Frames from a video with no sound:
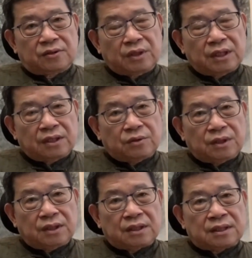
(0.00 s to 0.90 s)
回
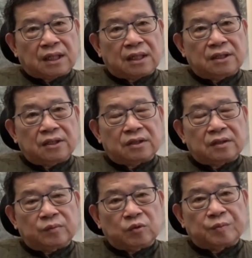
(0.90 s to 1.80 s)
归的战略
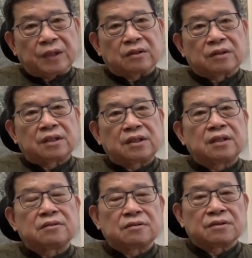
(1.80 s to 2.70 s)
的目标和
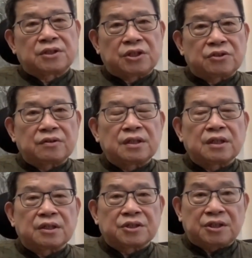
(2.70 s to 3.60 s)
任务，其中一
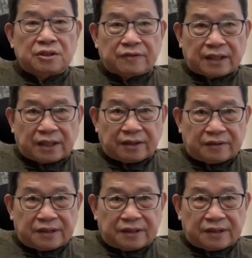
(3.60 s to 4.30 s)
个示范台。